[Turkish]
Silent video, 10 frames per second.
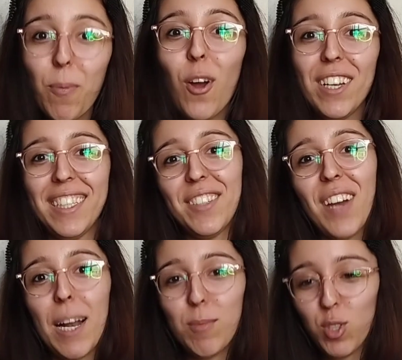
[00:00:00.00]
spoilerını
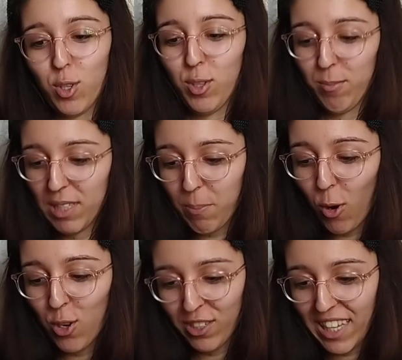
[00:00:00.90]
vermiş oldum.
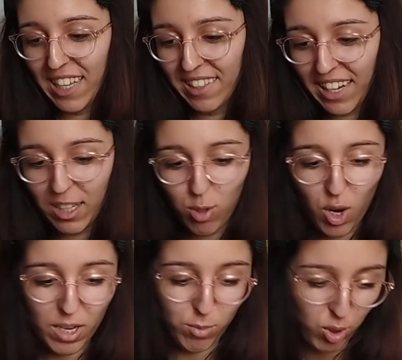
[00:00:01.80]
Spoiler değil direkt
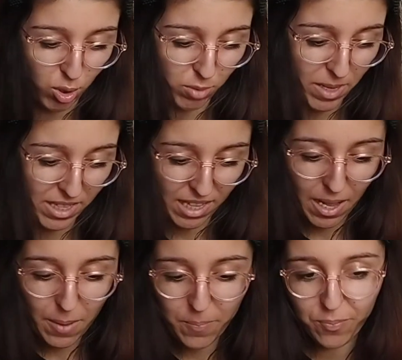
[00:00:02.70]
söylemiş oldum hatta.